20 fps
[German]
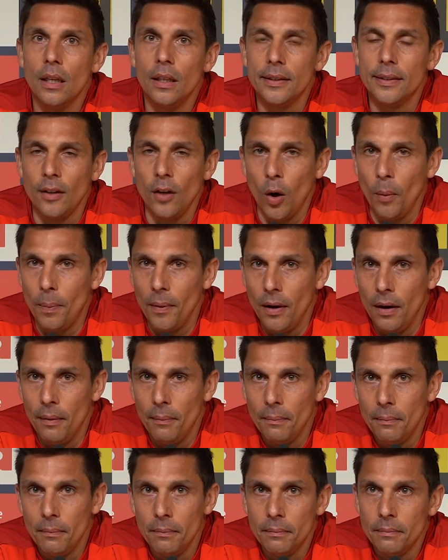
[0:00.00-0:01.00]
Ich glaube,
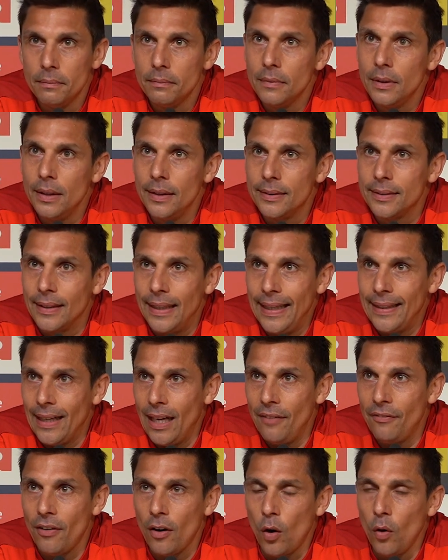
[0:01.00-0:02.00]
ähm, es geht
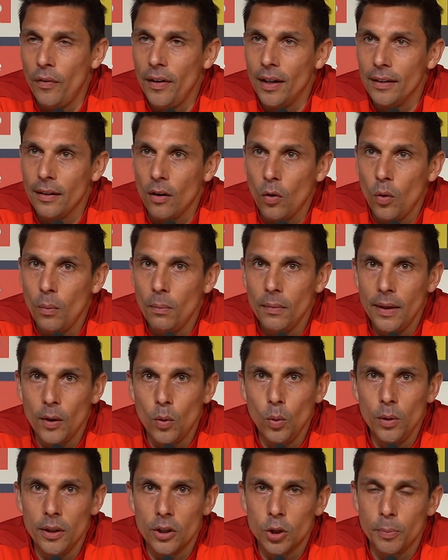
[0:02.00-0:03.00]
einfach auch wieder darum, eine
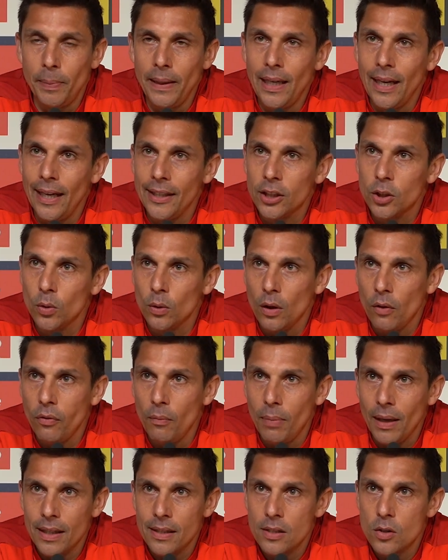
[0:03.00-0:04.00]
gute Spielleistung auf
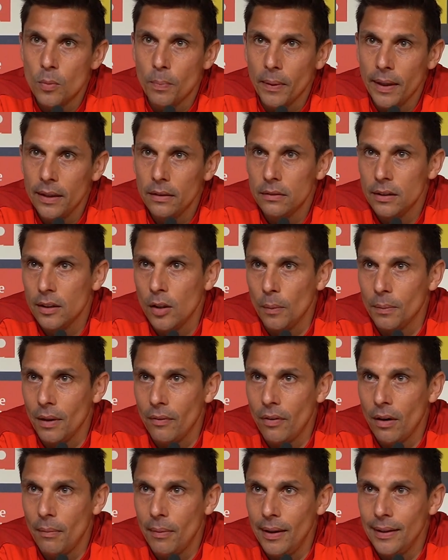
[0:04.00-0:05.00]
den Platz zu bringen. Ich glaube,
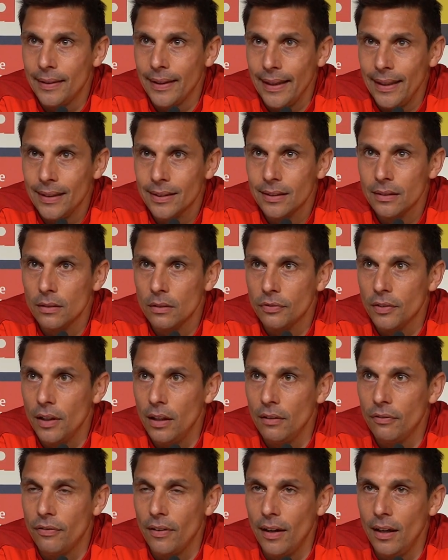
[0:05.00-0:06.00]
da waren wir in Dresden auf
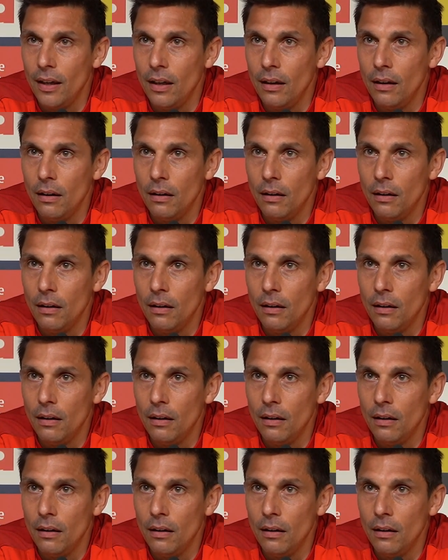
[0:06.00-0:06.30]
jeden Fall